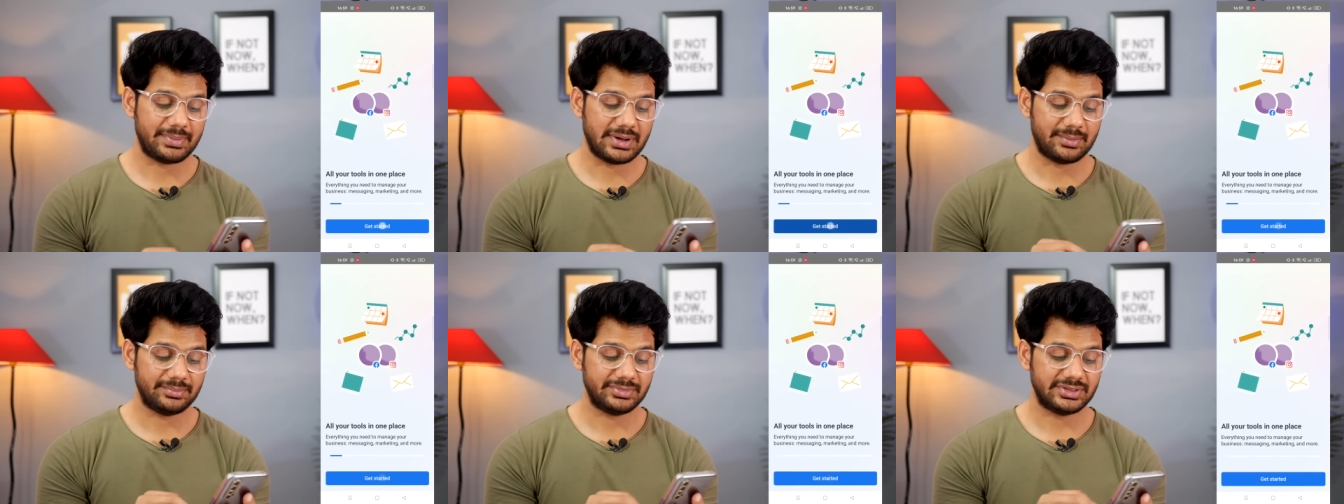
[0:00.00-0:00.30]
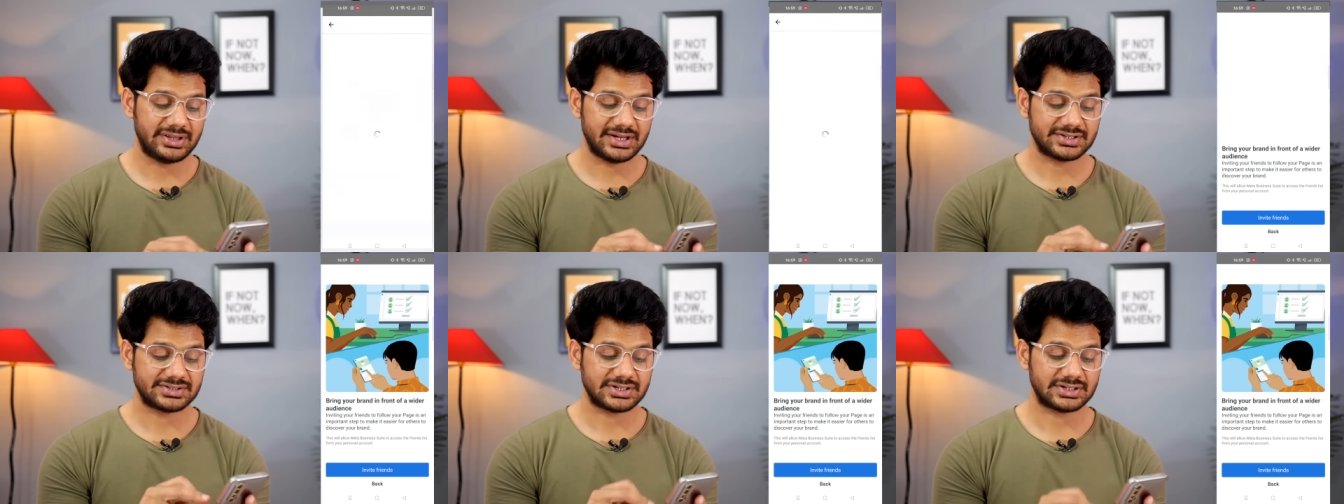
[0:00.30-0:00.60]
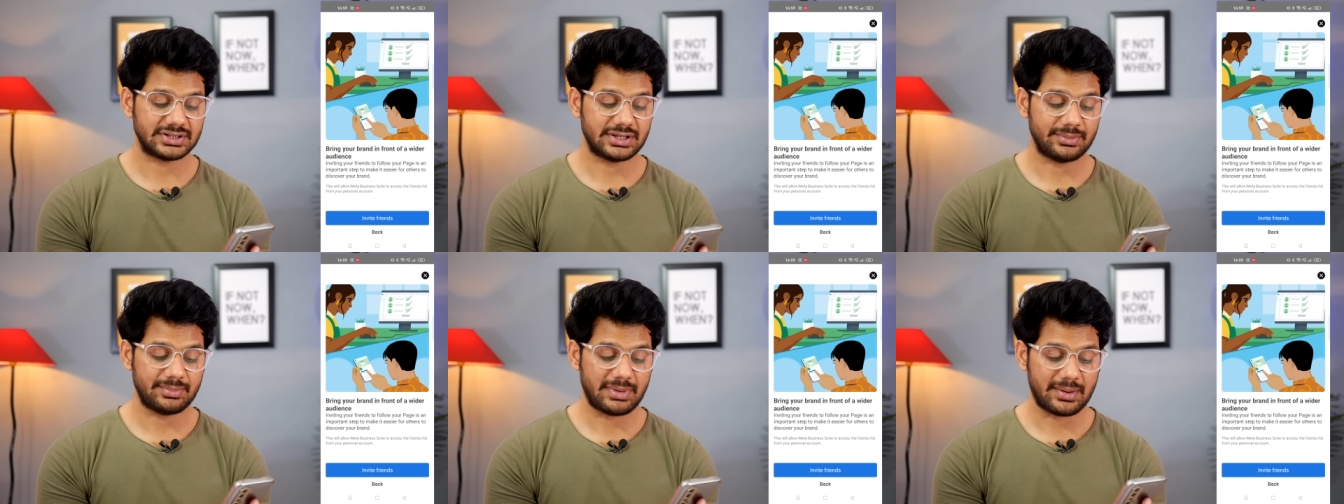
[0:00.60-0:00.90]
पे हम देख
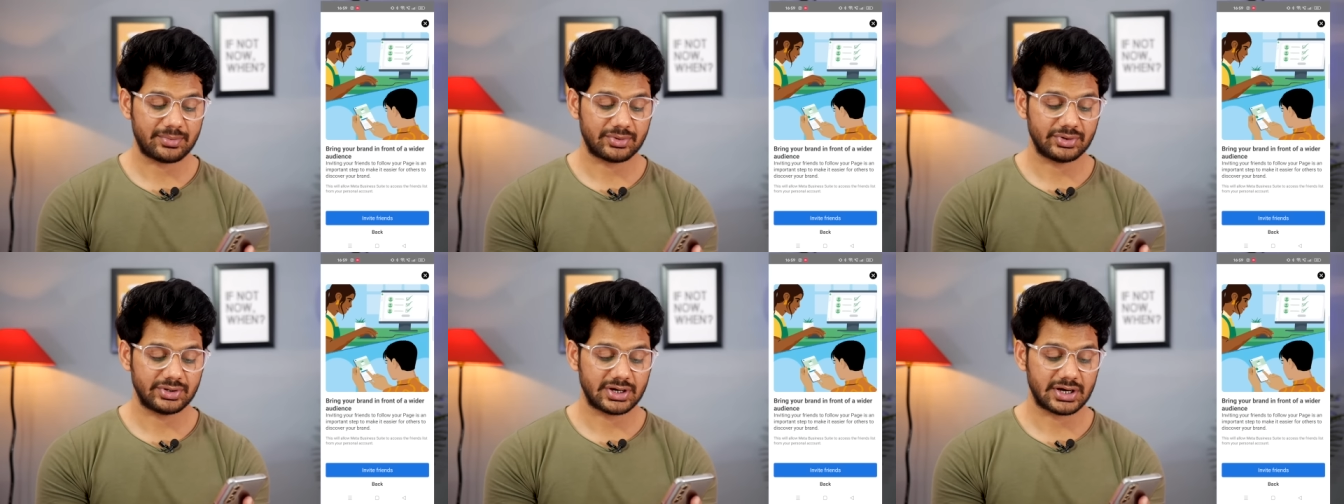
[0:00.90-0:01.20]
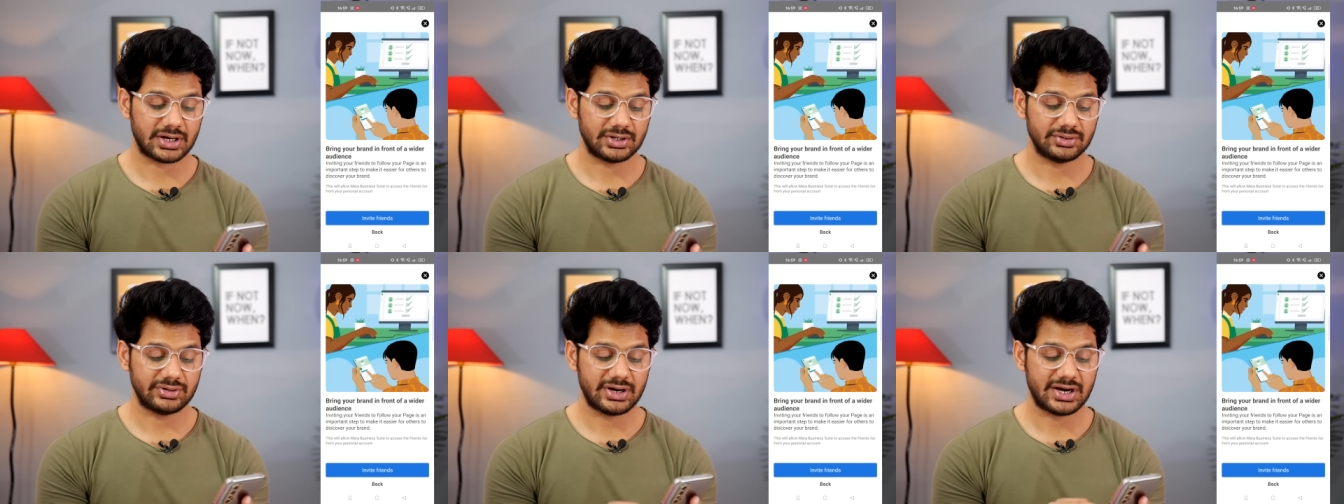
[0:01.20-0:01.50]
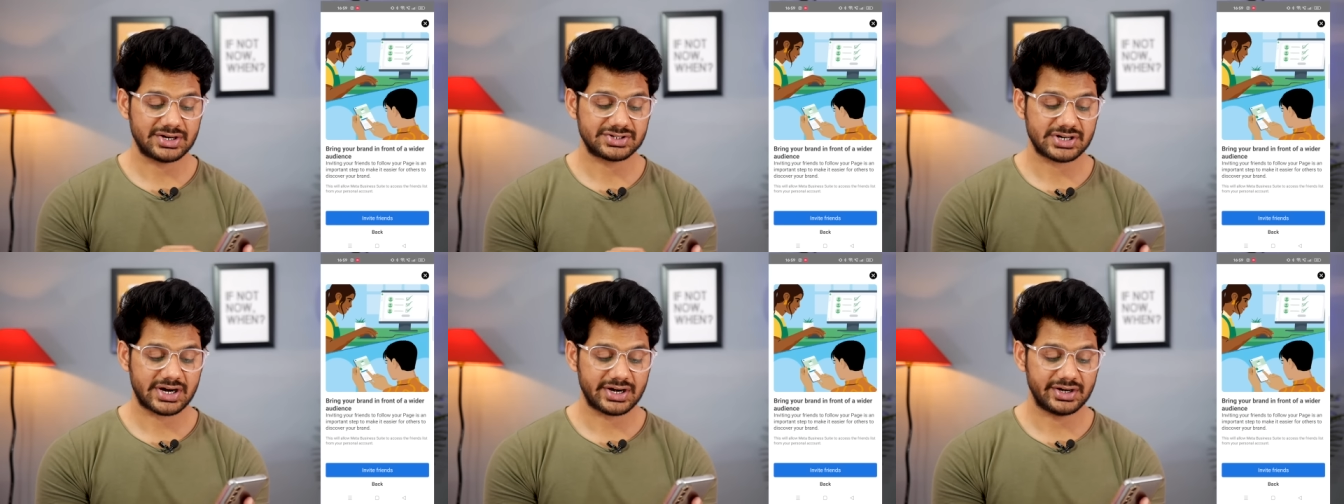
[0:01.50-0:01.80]
सकते हैं मैं आपको दिखा दूँ
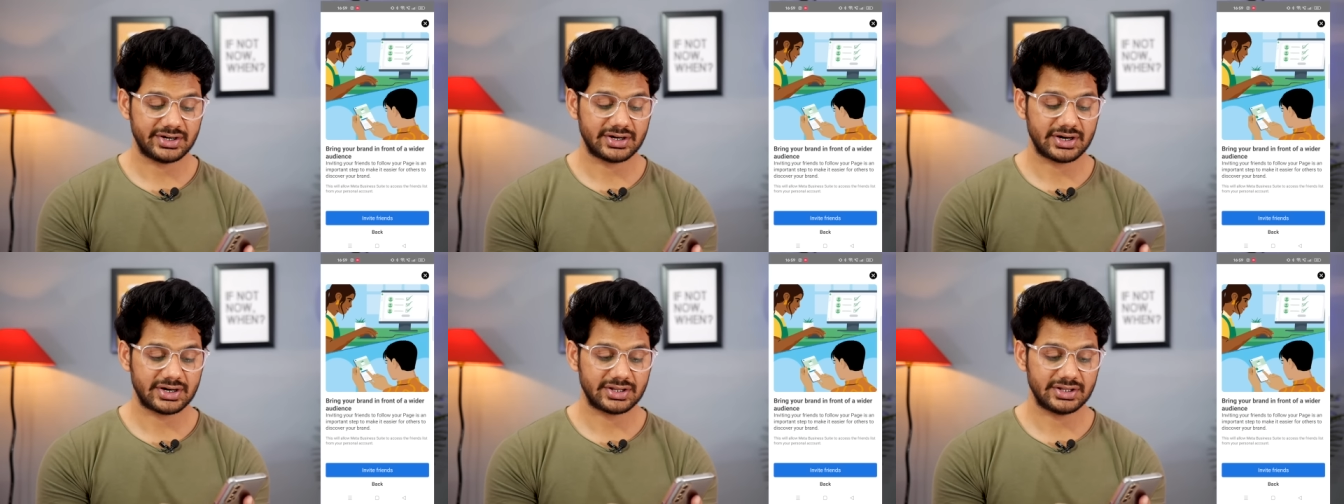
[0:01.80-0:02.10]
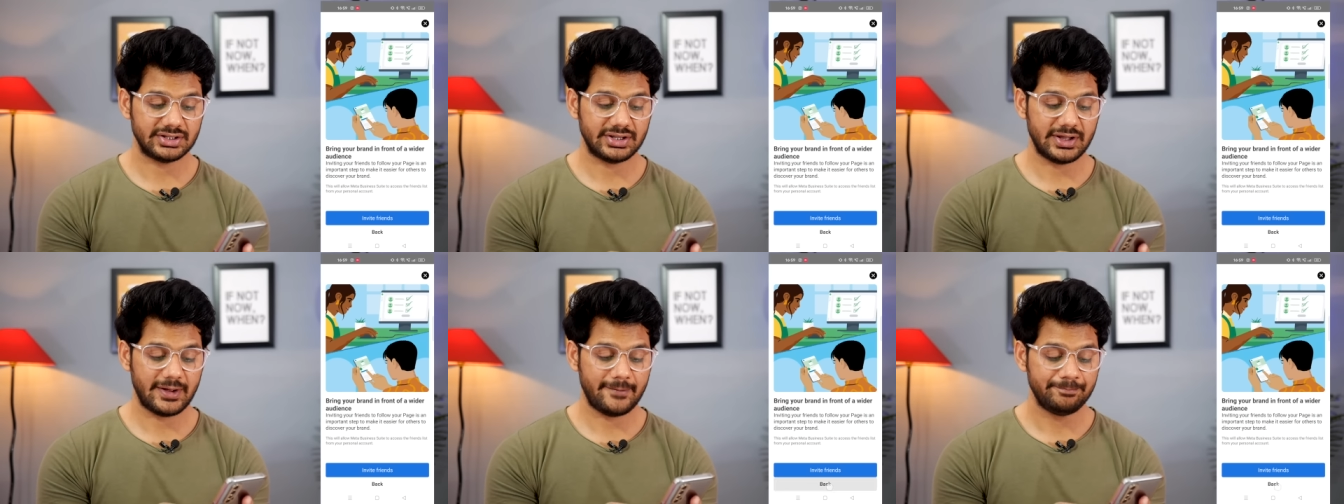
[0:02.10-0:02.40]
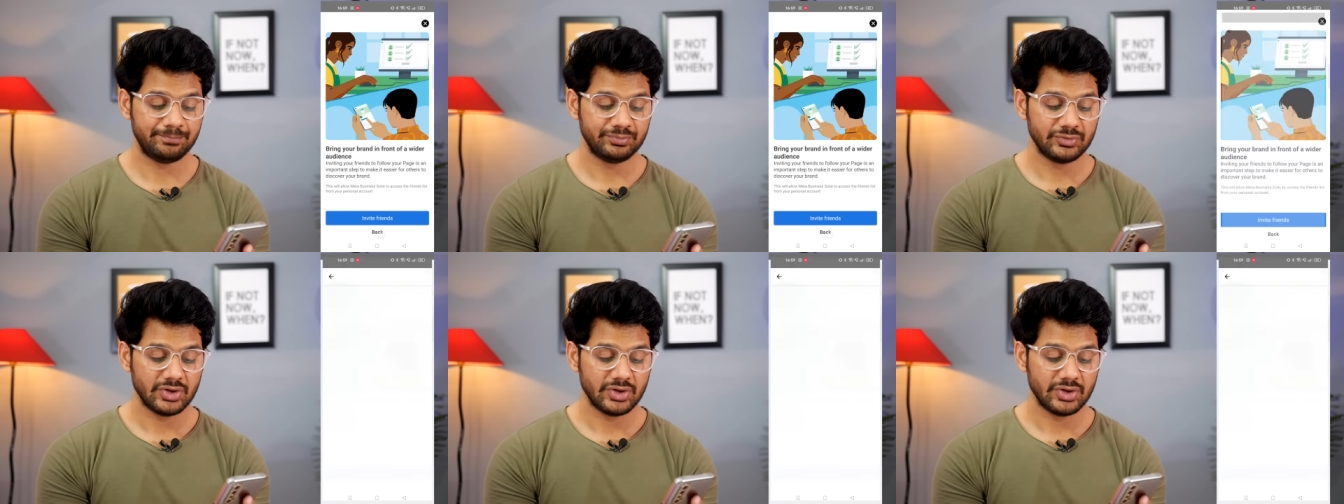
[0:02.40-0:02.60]
गेट स्टार्टेड कर देते हैं